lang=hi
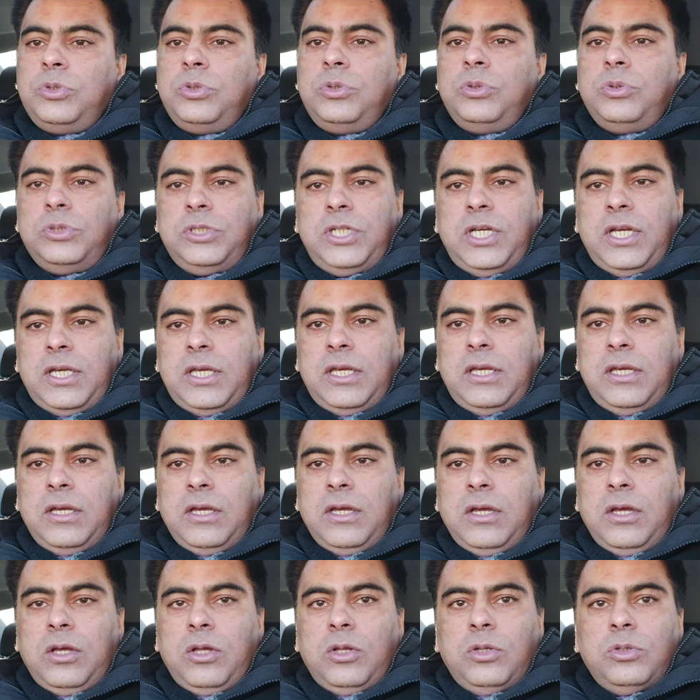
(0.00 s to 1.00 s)
स्नो हो जाएगी
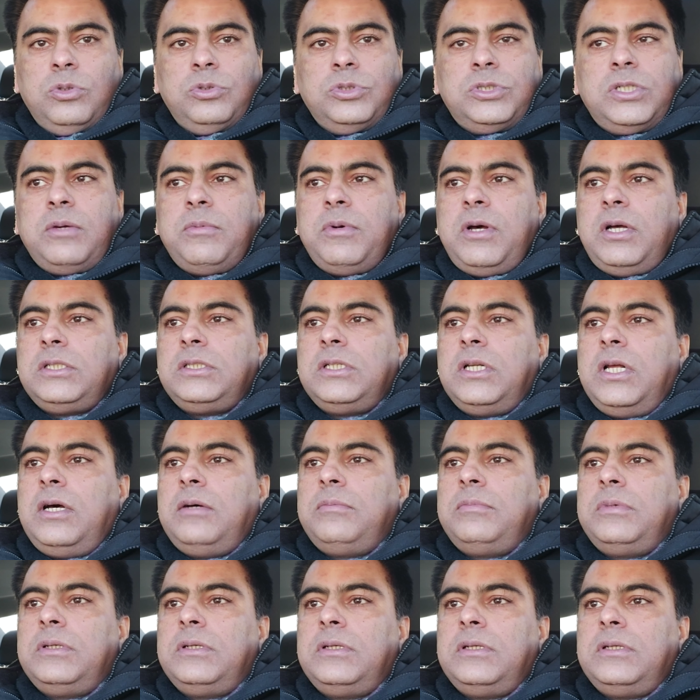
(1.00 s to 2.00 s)
उसके बाद
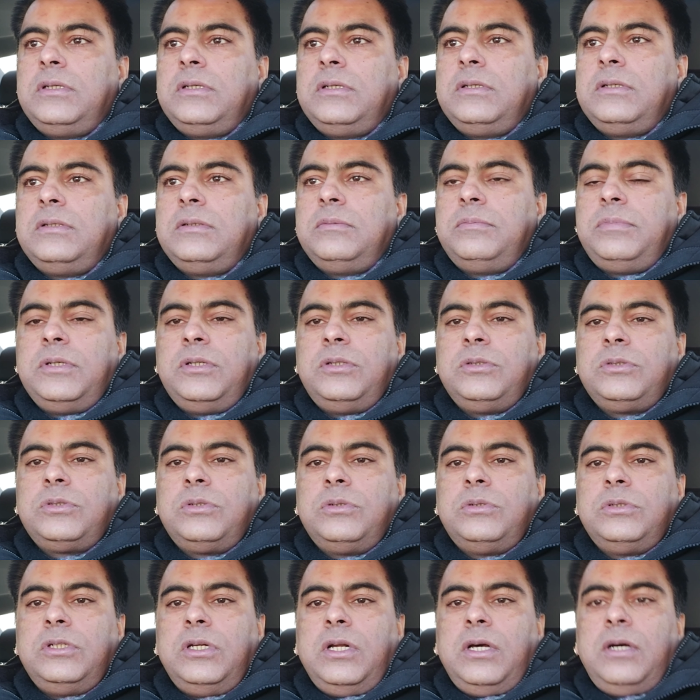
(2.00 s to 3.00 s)
जनाब फिर
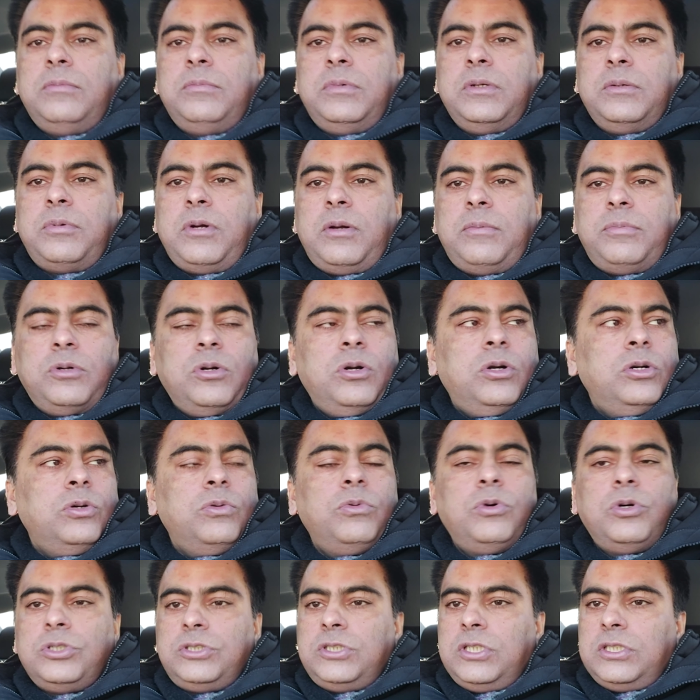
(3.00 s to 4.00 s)
उसको जनाब प्रॉपर
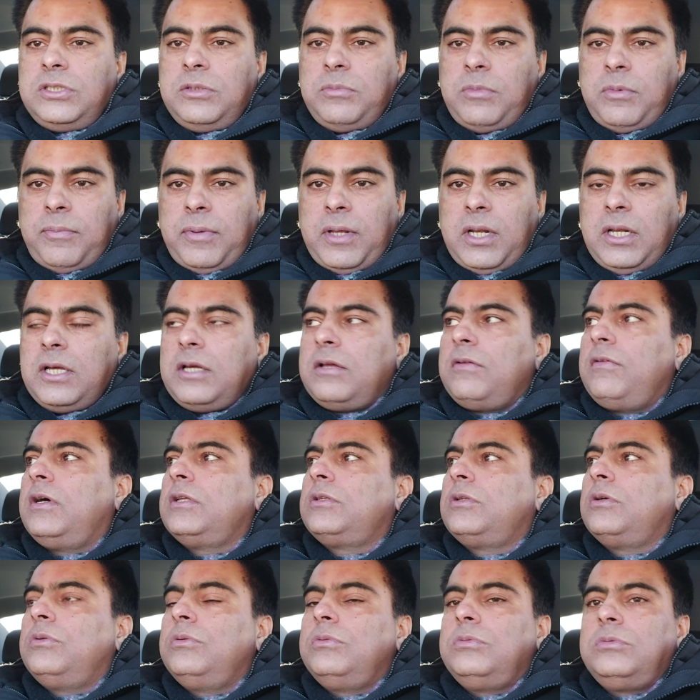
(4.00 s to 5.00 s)
ऑटो वॉश जैसे मैं पहले
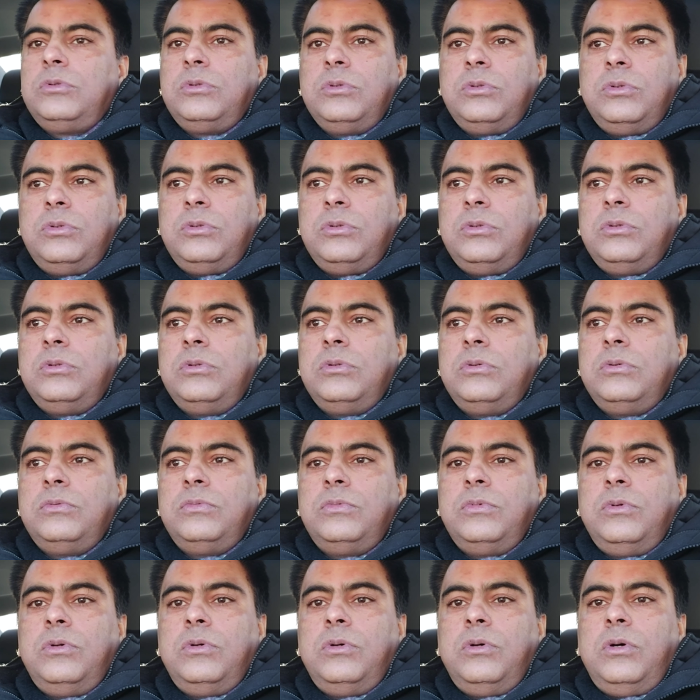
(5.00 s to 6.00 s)
करवाता हूँ तो
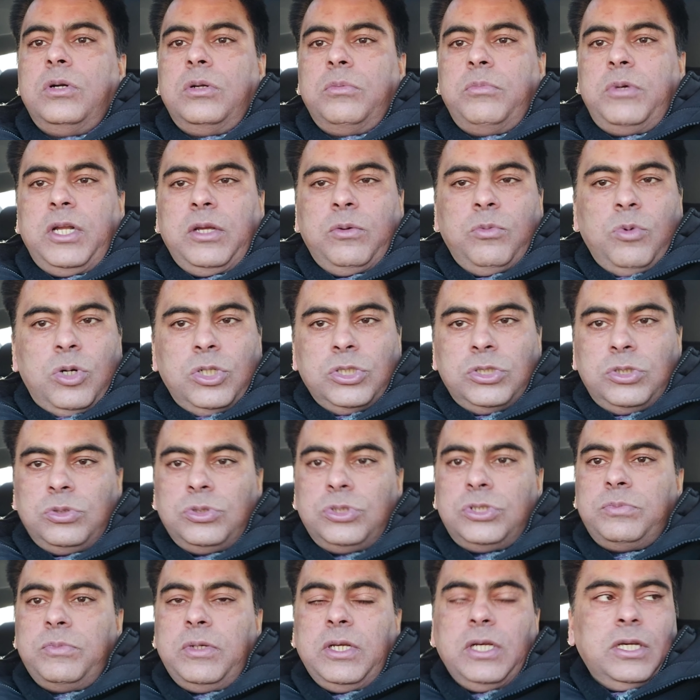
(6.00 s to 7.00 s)
वो ऑटोमेटिक वॉश
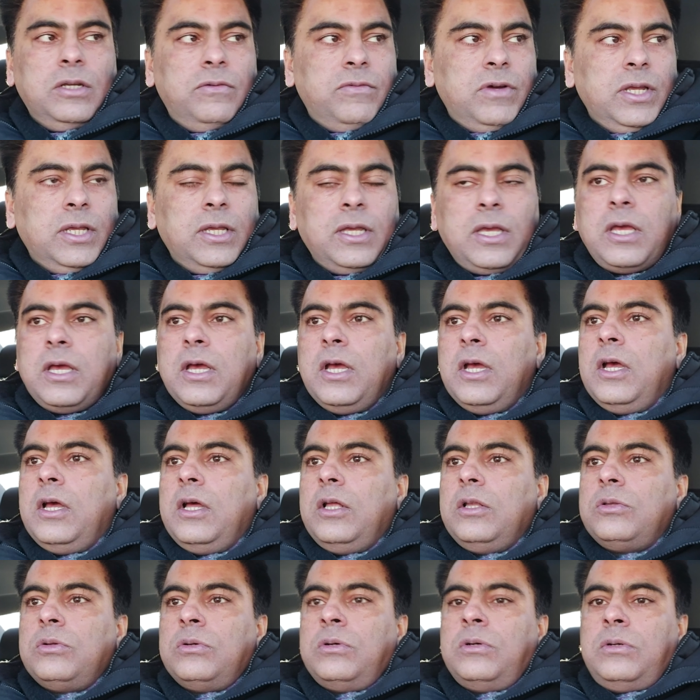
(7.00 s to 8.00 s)
उसमें करवाएंगे
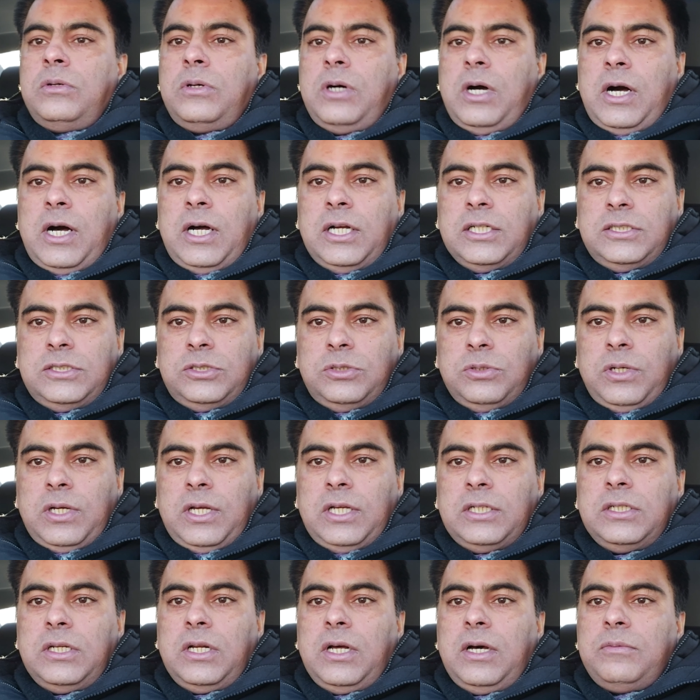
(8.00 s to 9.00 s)
तो आज जो
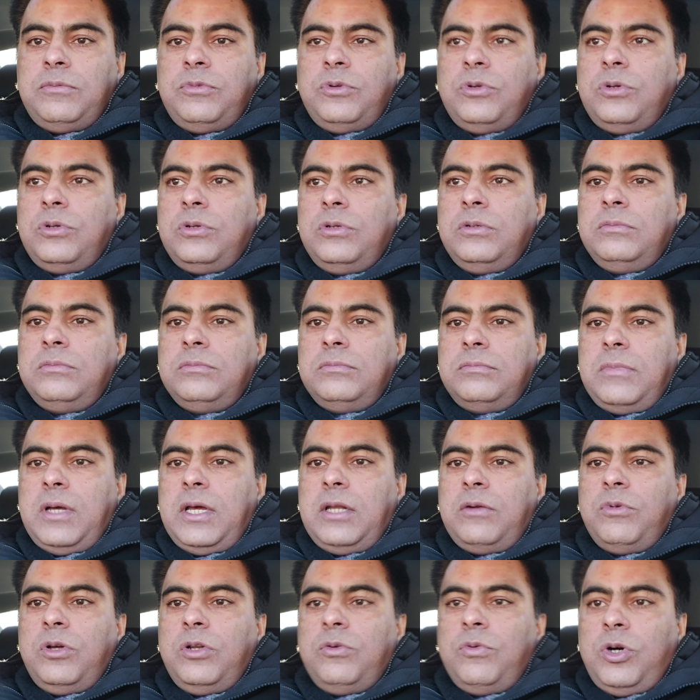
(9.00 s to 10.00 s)
है जनाब वो
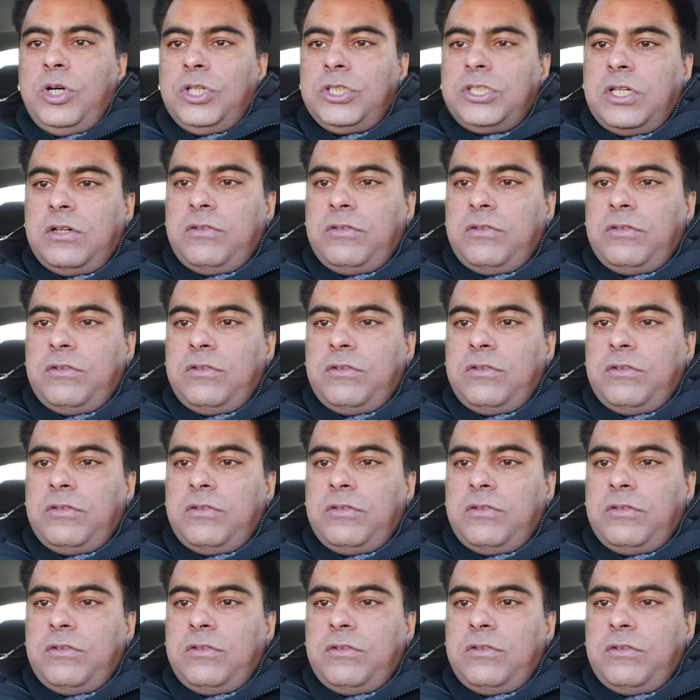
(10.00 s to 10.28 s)
मैनुअल वॉश